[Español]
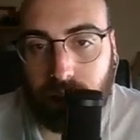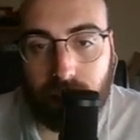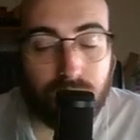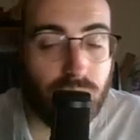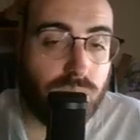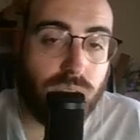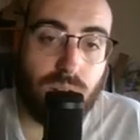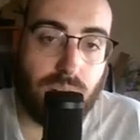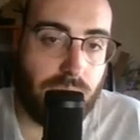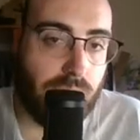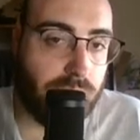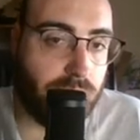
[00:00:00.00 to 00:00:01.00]
Es que no tengo ni
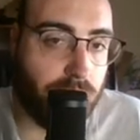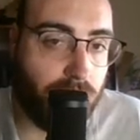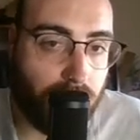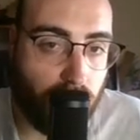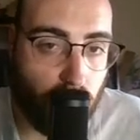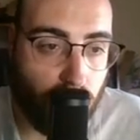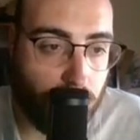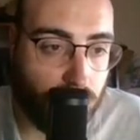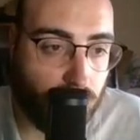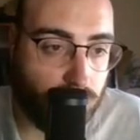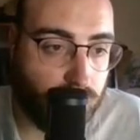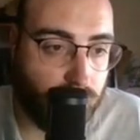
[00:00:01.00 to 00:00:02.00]
idea, no me la quiero jugar porque
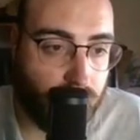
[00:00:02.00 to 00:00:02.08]
no sé.